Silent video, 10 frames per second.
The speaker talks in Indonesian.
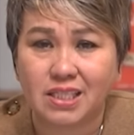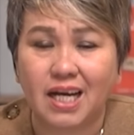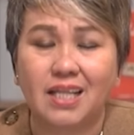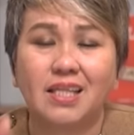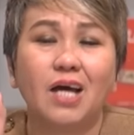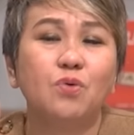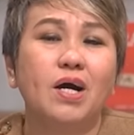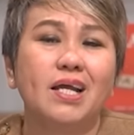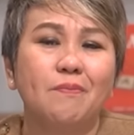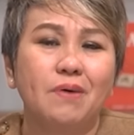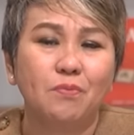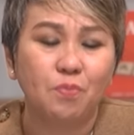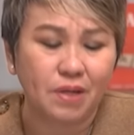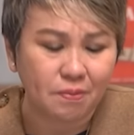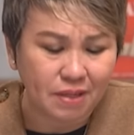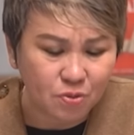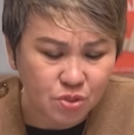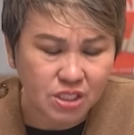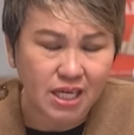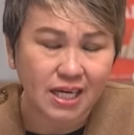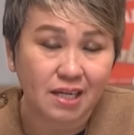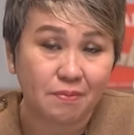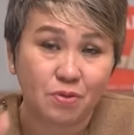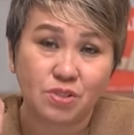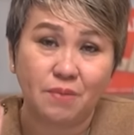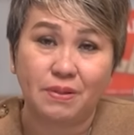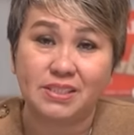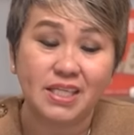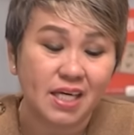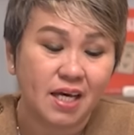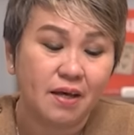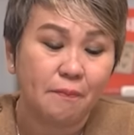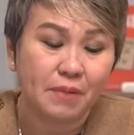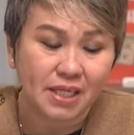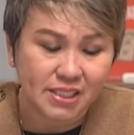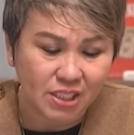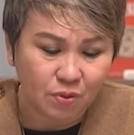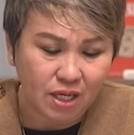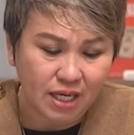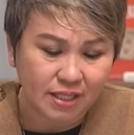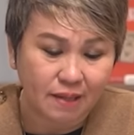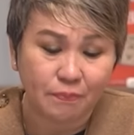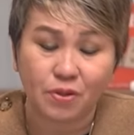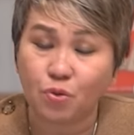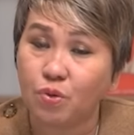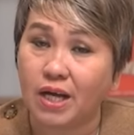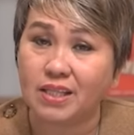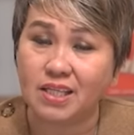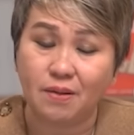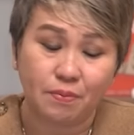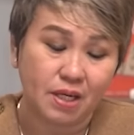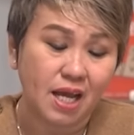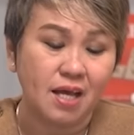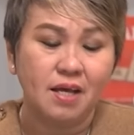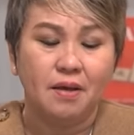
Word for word: Jangan taruh harapanmu pada manusia karena manusia pasti mengecewakan. Tapi Tuhan tidak pernah